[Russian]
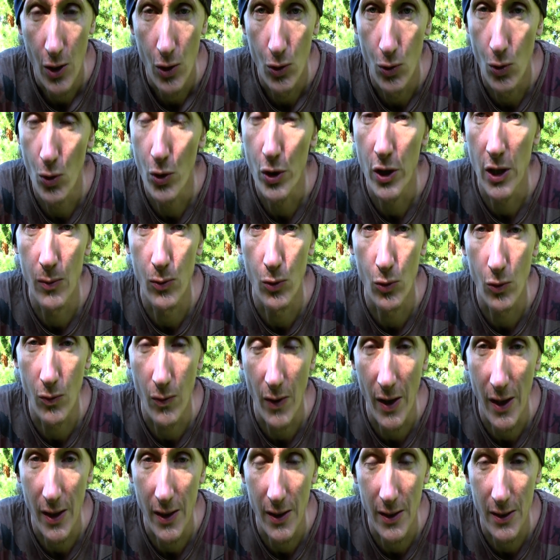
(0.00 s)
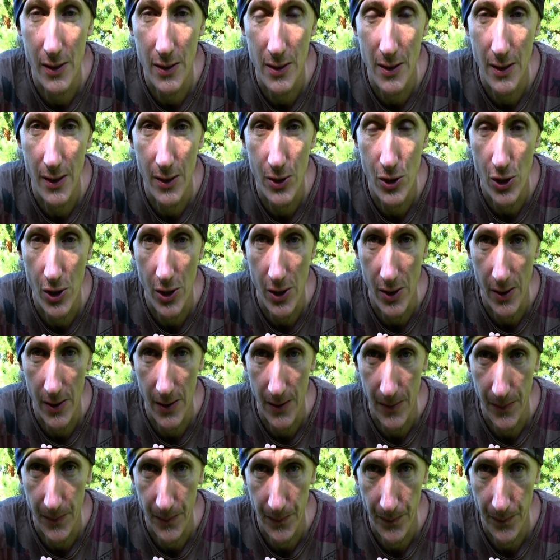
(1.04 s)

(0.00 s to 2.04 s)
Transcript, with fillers: но не буквальное значение.